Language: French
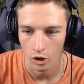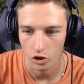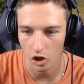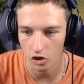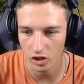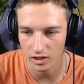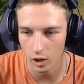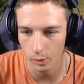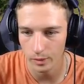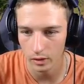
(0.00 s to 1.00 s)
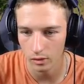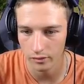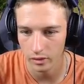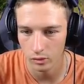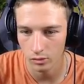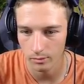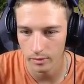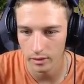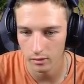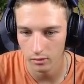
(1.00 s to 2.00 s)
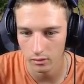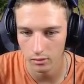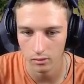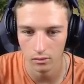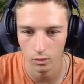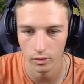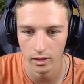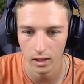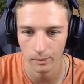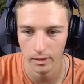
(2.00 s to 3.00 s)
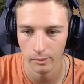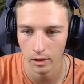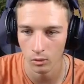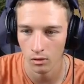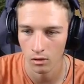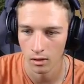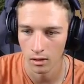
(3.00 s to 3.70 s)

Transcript: j'arrangerai ça au pire hors vidéo, mais euh, le terrain n'est pas hyper droit.